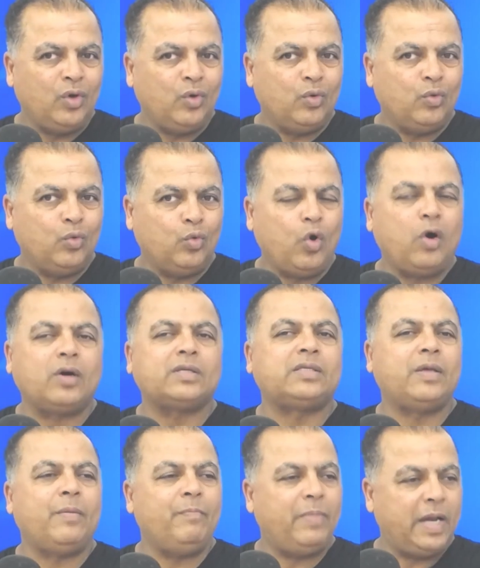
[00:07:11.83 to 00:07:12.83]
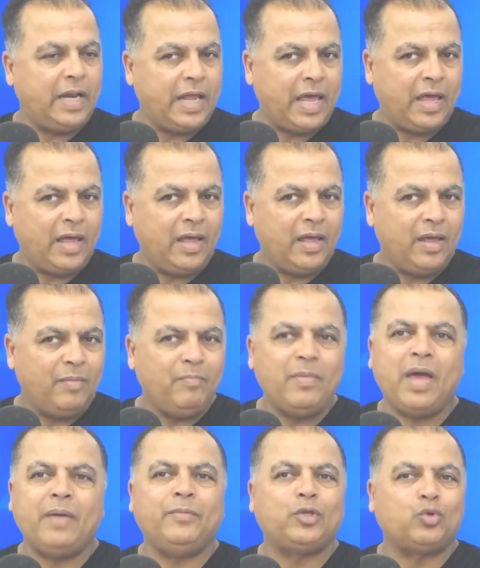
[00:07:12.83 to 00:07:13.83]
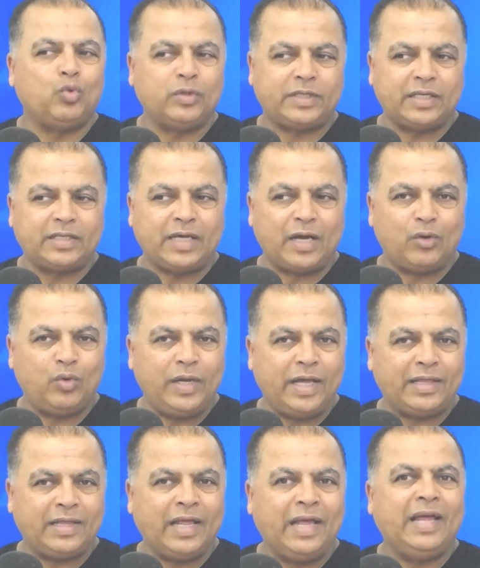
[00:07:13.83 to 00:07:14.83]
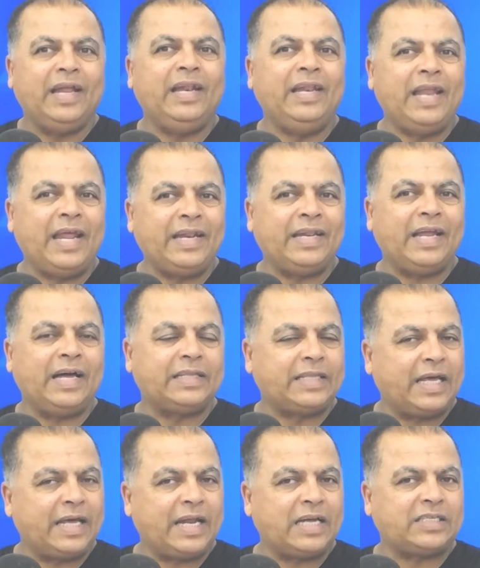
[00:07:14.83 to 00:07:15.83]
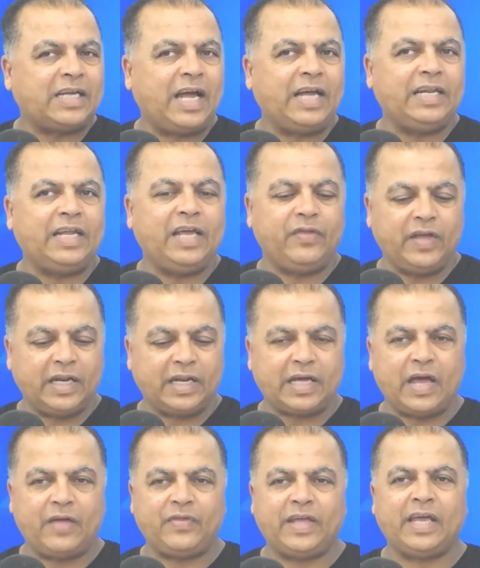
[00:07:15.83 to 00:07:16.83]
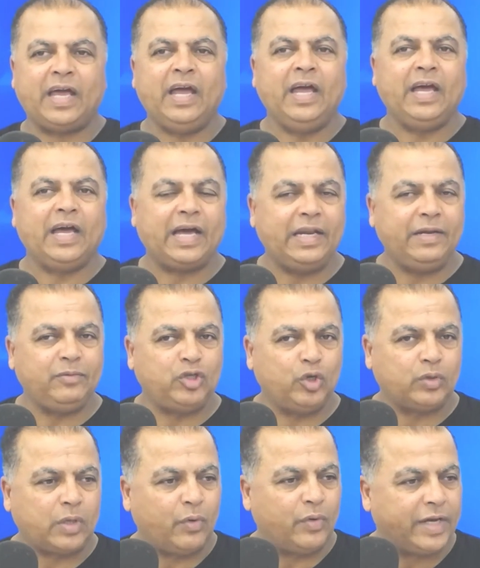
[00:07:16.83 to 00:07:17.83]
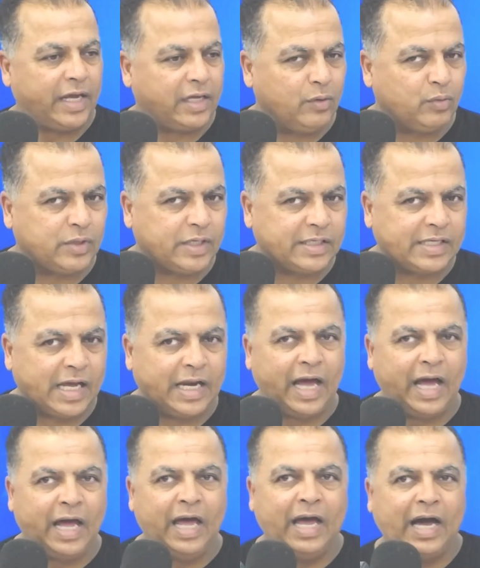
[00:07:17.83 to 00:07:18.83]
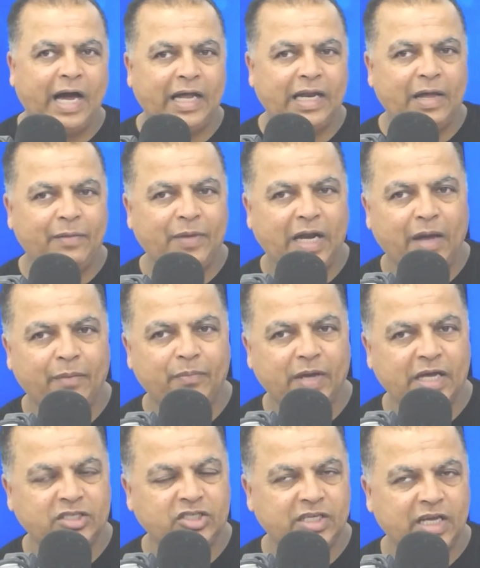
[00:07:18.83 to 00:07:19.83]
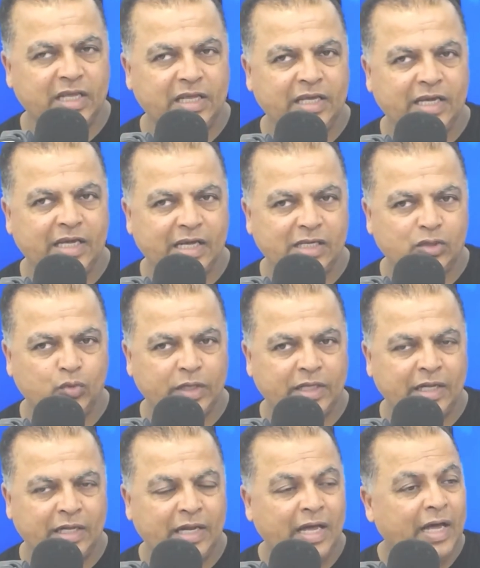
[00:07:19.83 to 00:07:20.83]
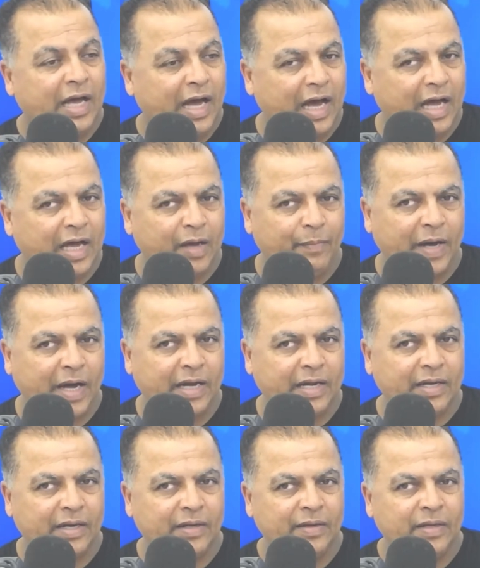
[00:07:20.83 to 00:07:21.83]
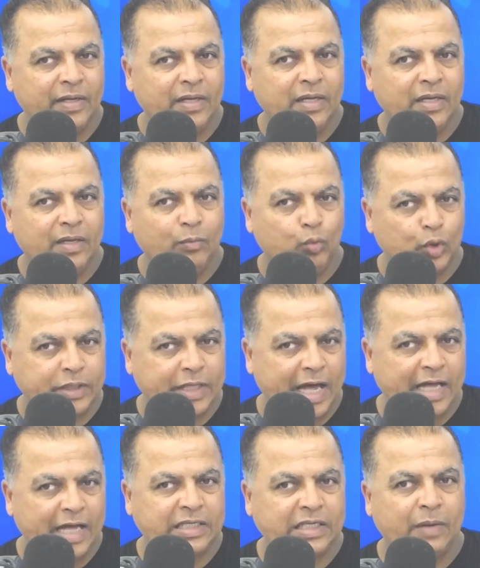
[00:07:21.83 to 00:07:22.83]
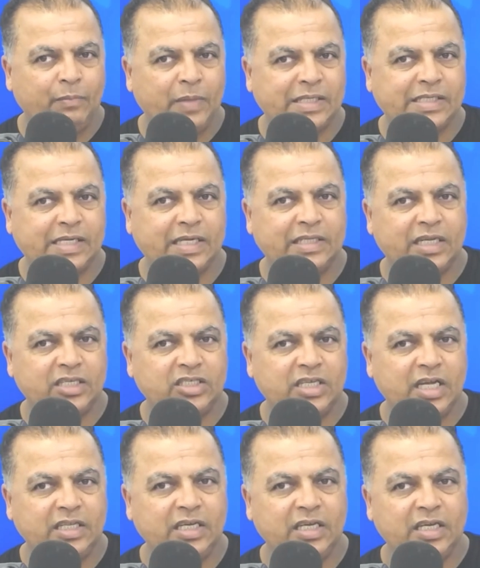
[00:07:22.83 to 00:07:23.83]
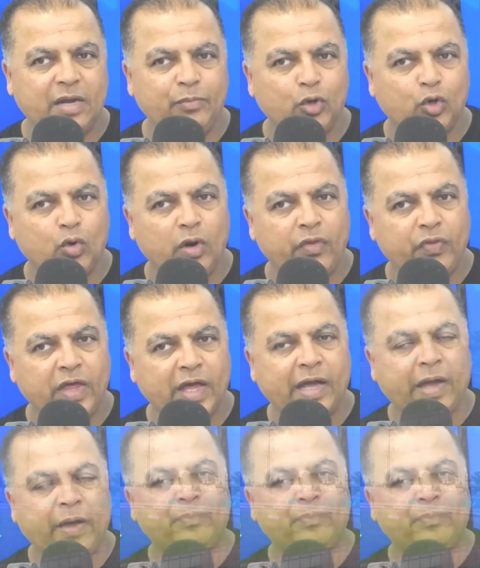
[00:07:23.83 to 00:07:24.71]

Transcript: واقسم بالله مهما تكون تدخلات لن اتراجع عن هذه القضيه خلينا نمشيو توا نحكيو سي صالح على ملعب الشادلي ازويتن اخبار متأتية مصادر جديرة بكل ثقة